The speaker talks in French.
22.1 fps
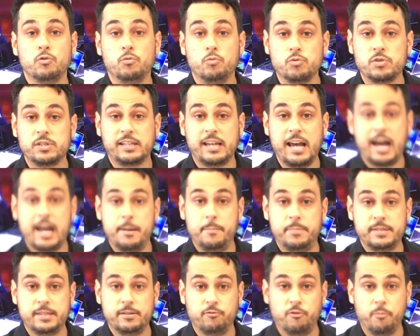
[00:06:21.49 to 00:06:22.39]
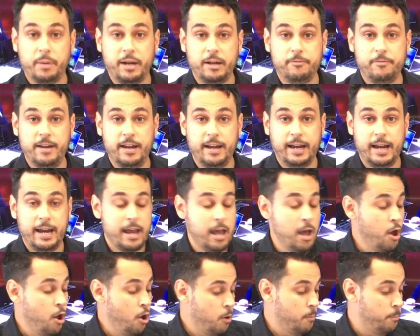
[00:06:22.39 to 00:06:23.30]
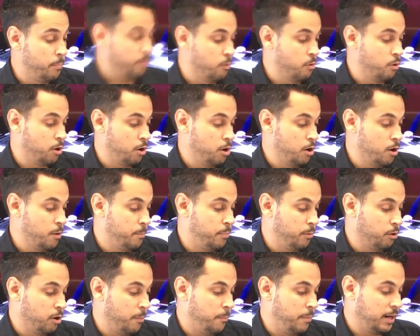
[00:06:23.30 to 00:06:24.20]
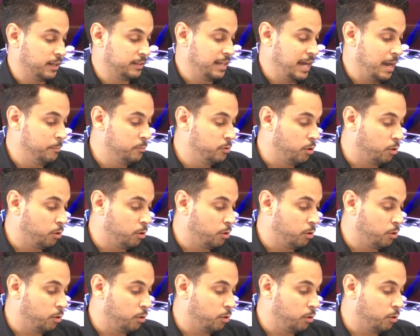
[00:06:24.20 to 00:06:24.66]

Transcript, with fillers: ou Skype si vous préférez pour, euh, pour le portable.